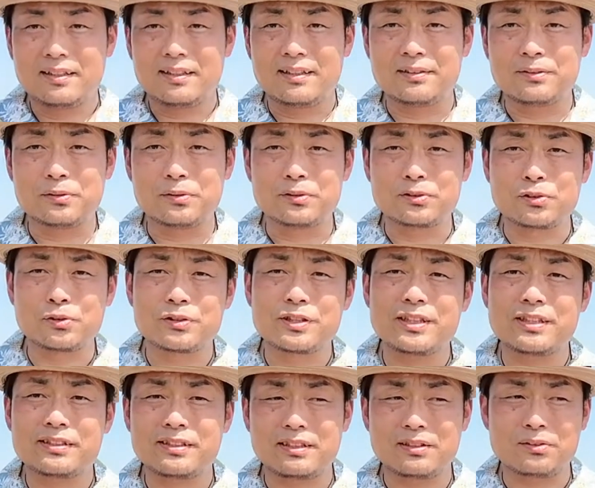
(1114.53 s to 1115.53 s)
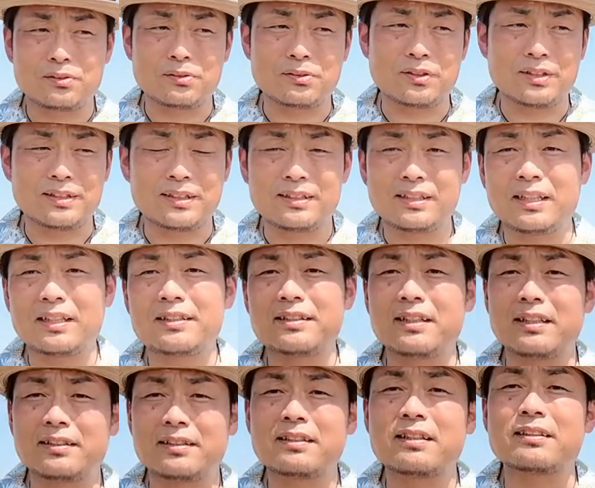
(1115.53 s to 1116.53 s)
あの葬儀屋さんとの間に入って
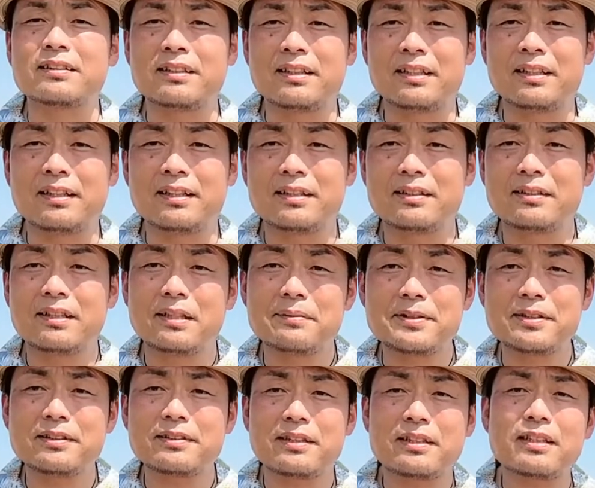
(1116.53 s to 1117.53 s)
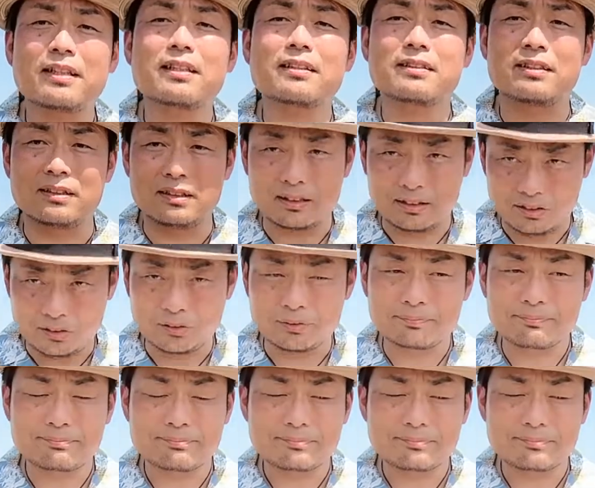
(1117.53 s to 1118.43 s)
やってたんで、涙出なかったんですよ。